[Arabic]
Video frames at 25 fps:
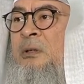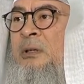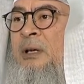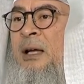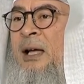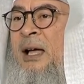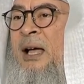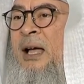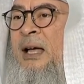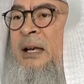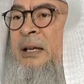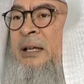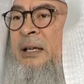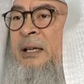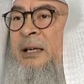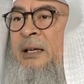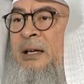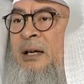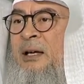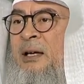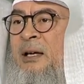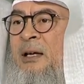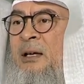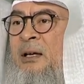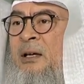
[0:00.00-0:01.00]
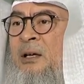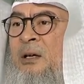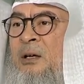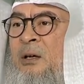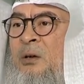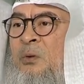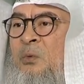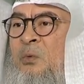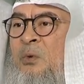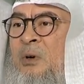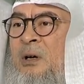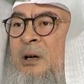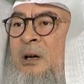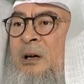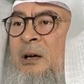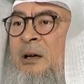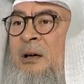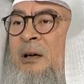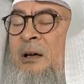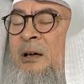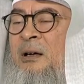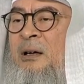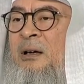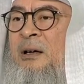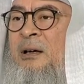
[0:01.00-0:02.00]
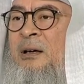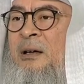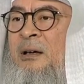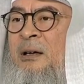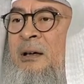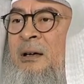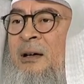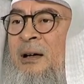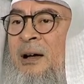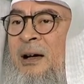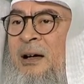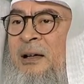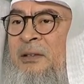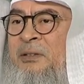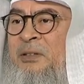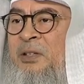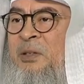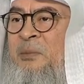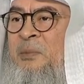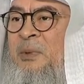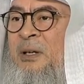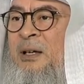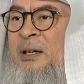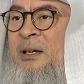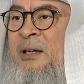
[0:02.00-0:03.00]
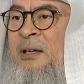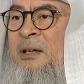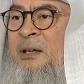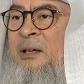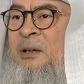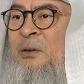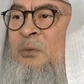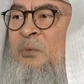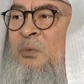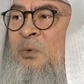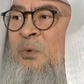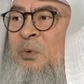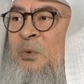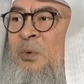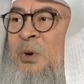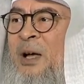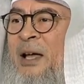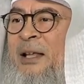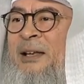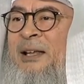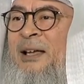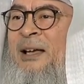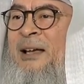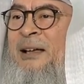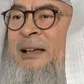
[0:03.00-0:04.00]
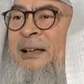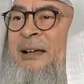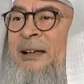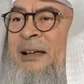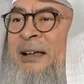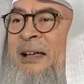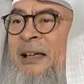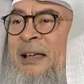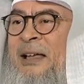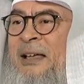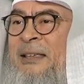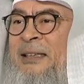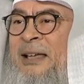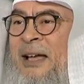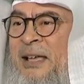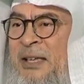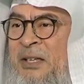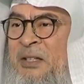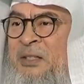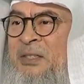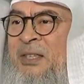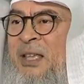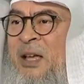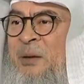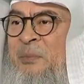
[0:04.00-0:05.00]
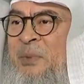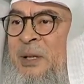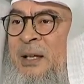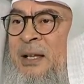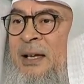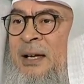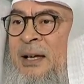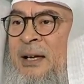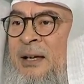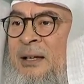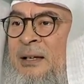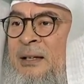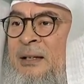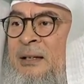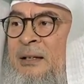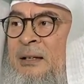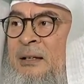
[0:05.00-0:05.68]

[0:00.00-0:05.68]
حالكه وقاتمه ويعني يئسنا منها